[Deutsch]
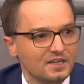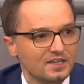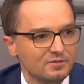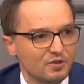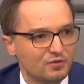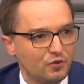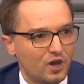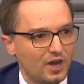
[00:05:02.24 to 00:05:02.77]

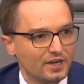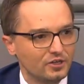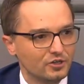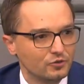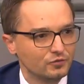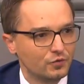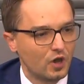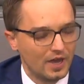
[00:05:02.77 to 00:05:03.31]
liebe Freundinnen
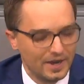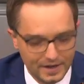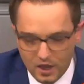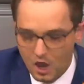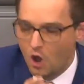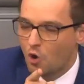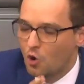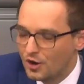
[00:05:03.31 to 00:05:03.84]
und Freunde.
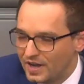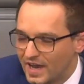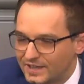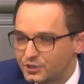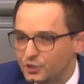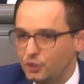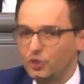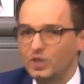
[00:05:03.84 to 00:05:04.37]
Und
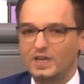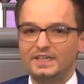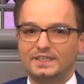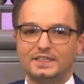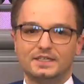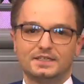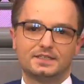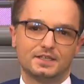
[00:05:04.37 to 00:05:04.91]

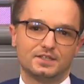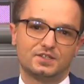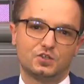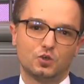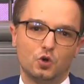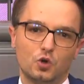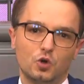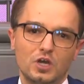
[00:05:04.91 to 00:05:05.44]
natürlich ist es
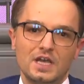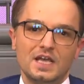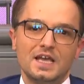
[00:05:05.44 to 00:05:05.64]
so,